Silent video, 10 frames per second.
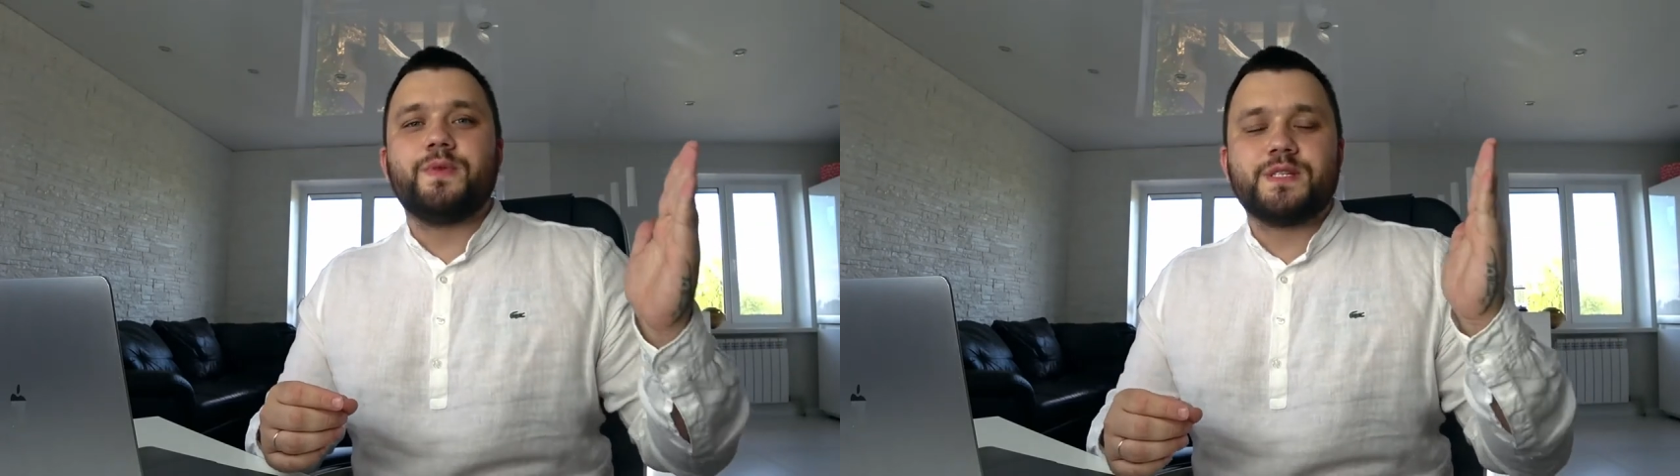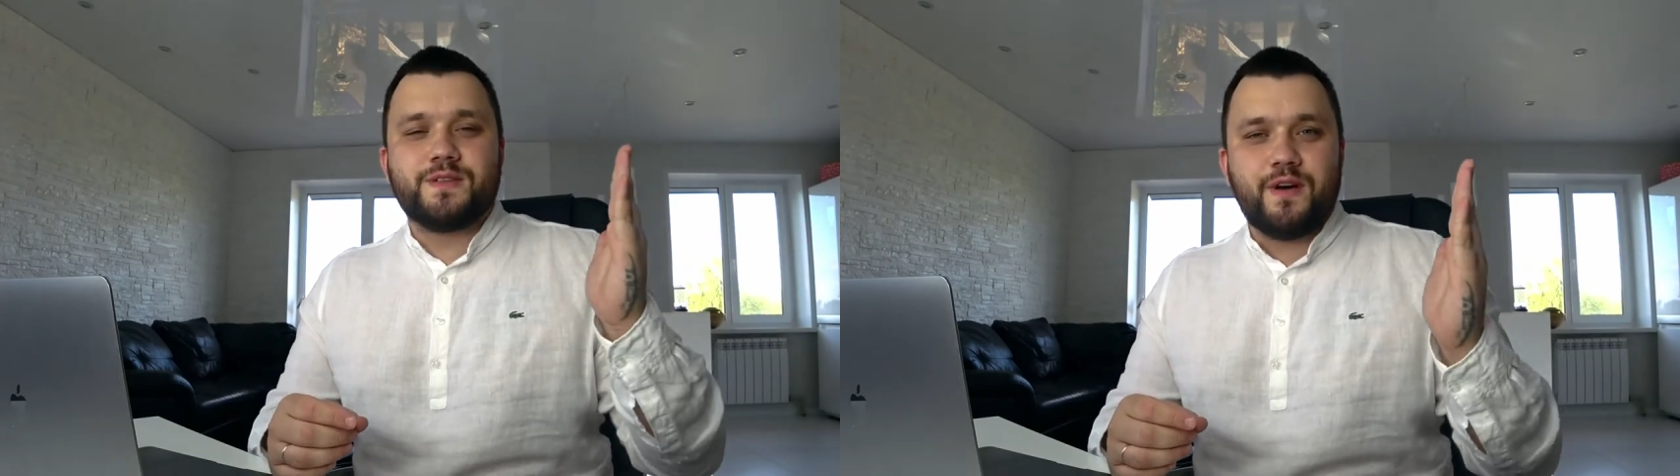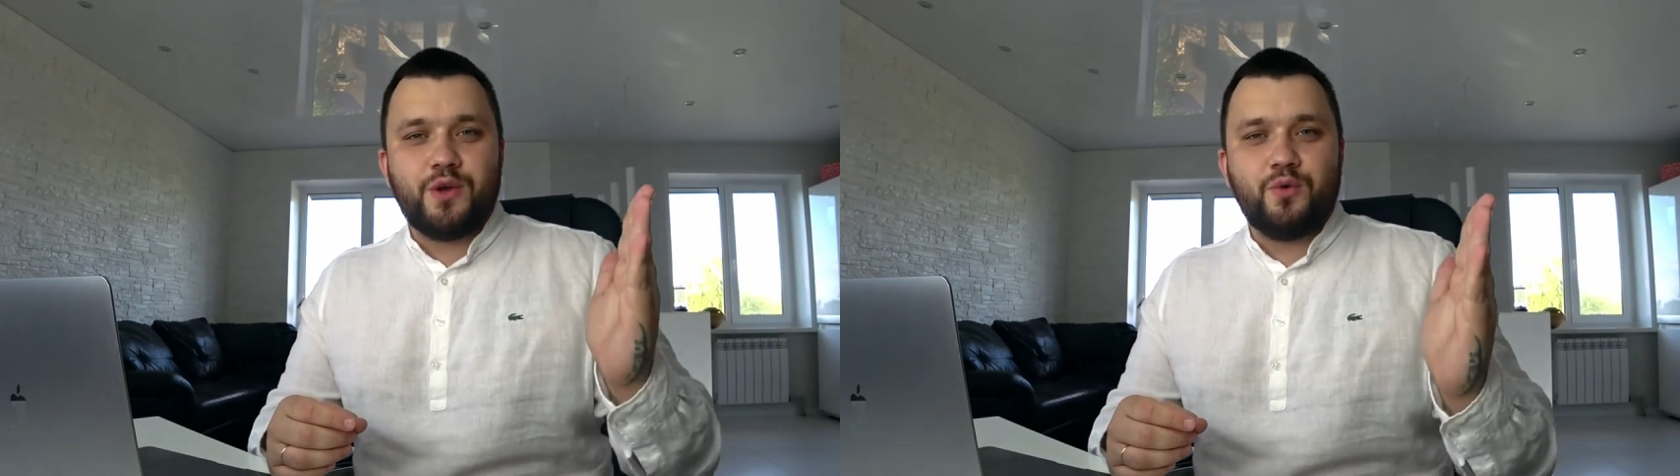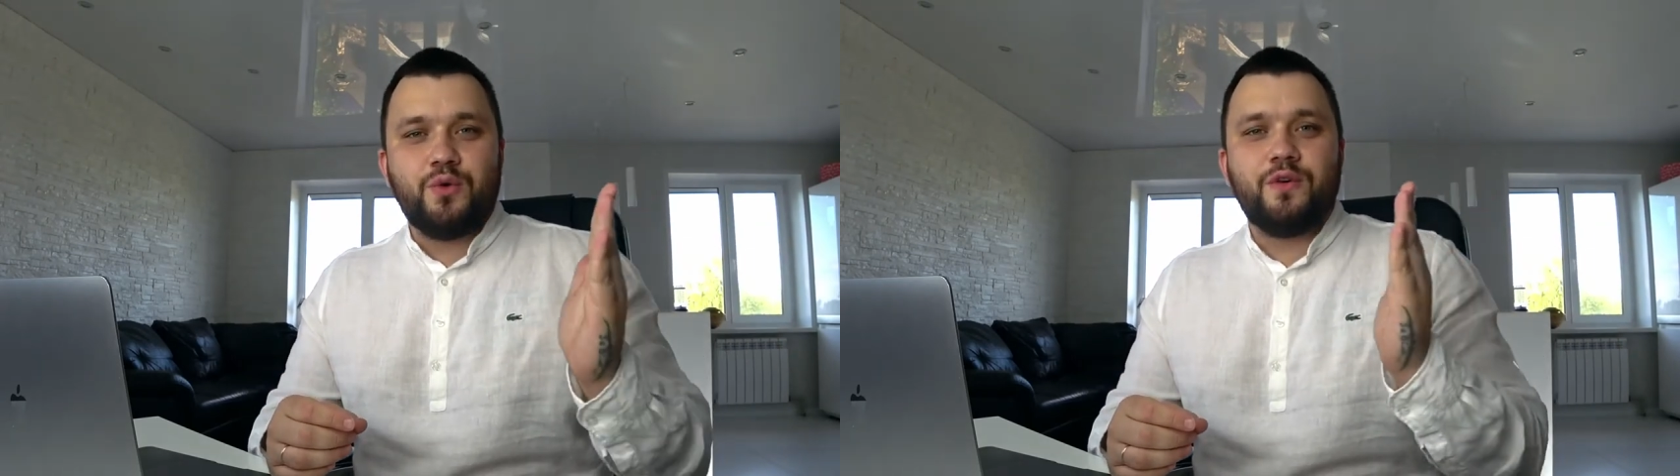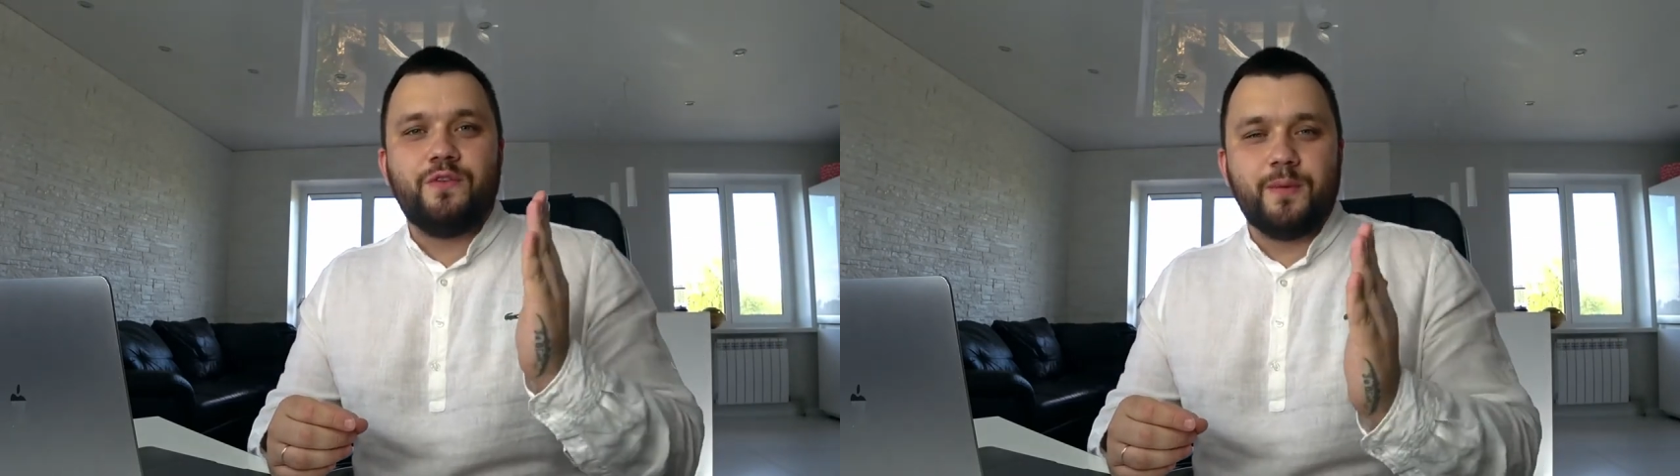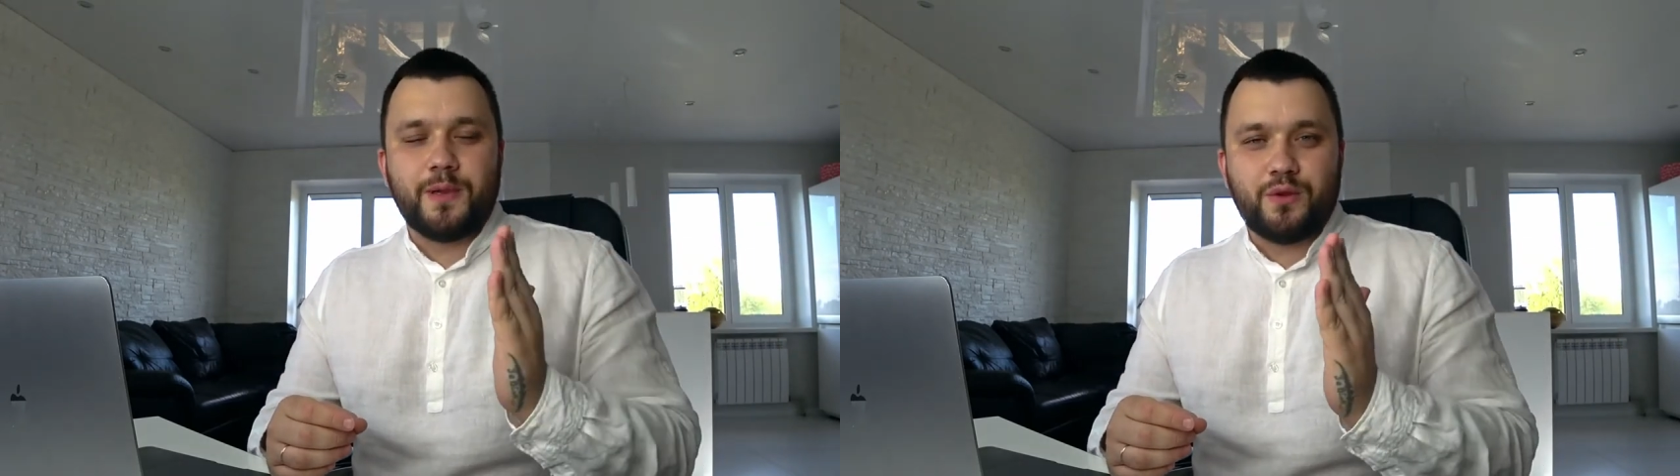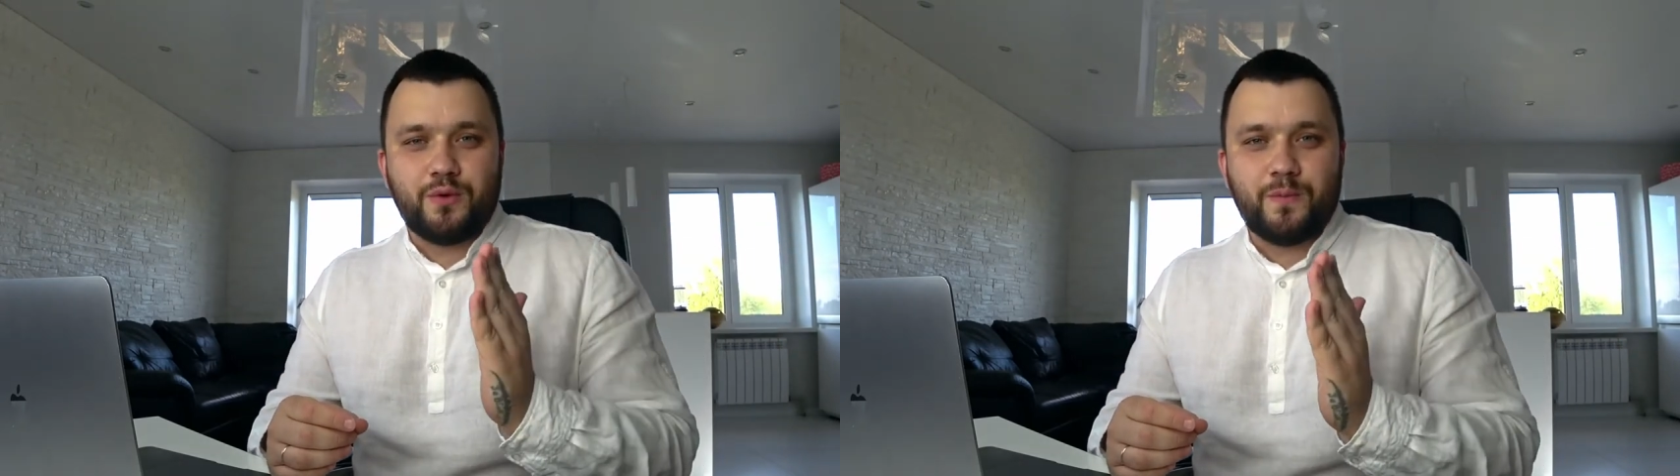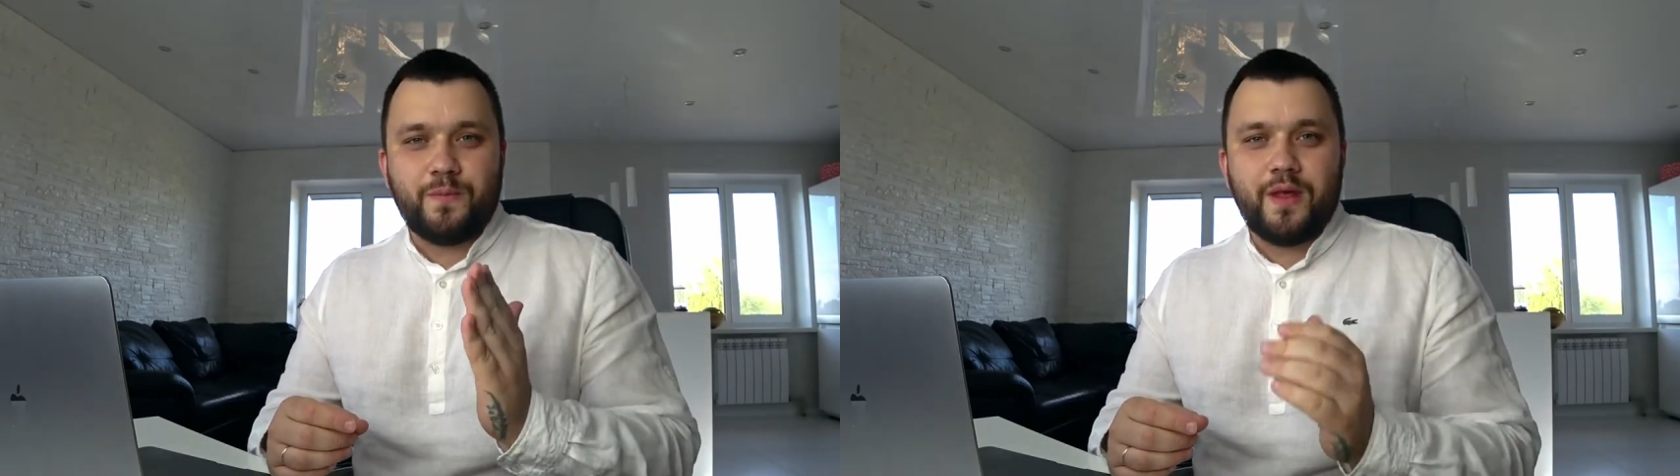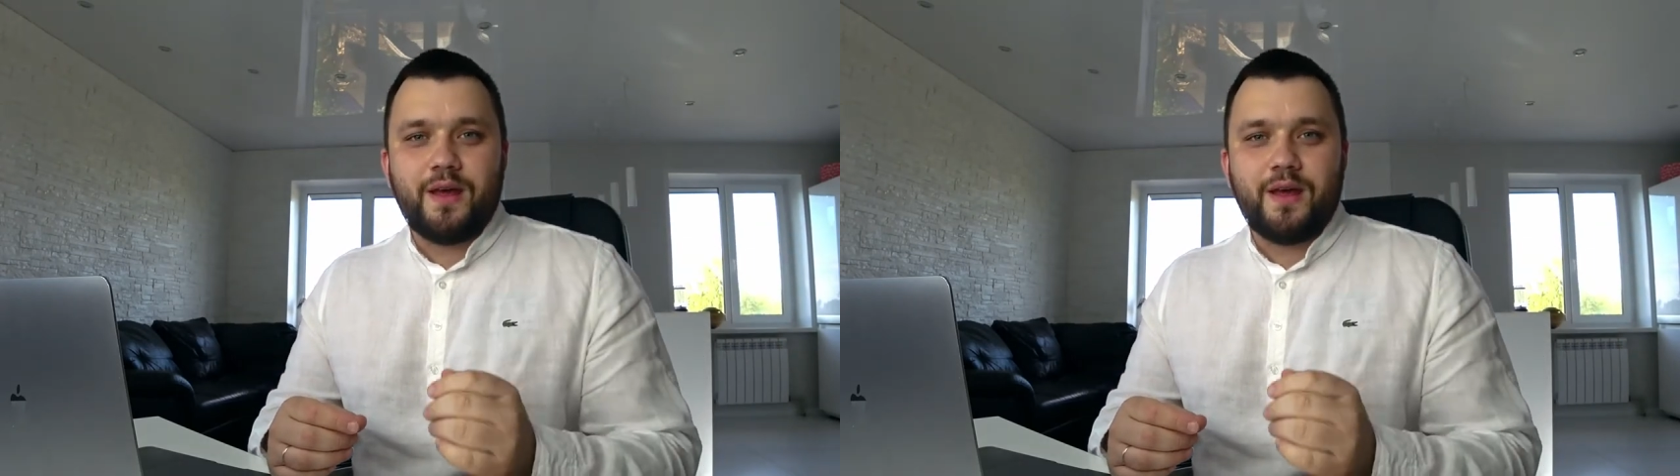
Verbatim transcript: свою выплату.